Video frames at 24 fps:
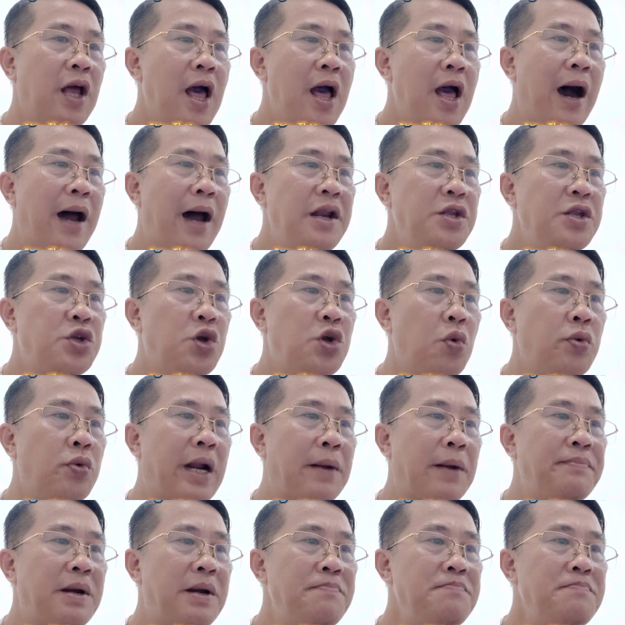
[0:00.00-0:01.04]
hắn dùng
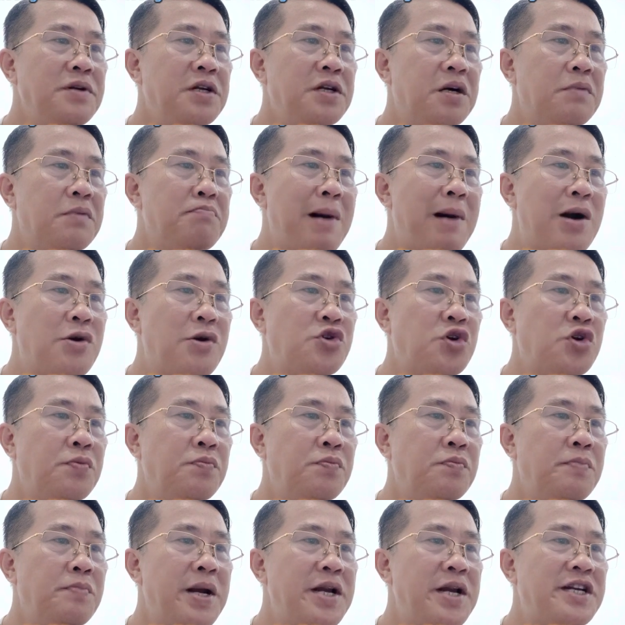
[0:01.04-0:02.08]
nắm đấm được bao
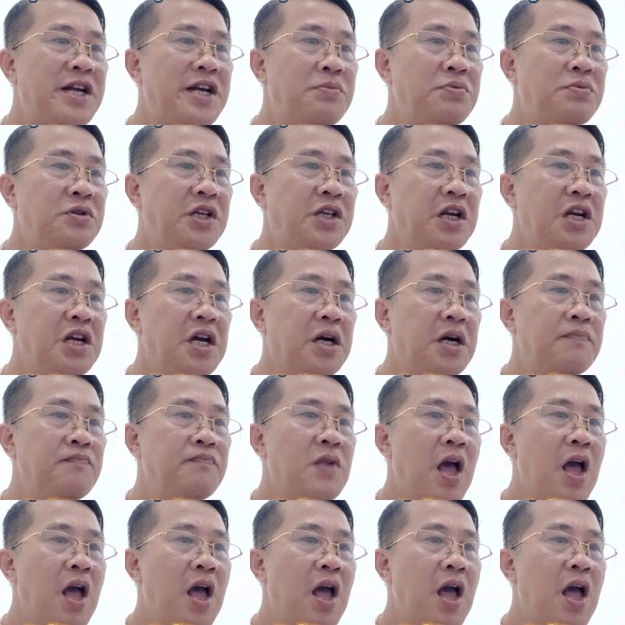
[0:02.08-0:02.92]
trùm bên trong chân lực,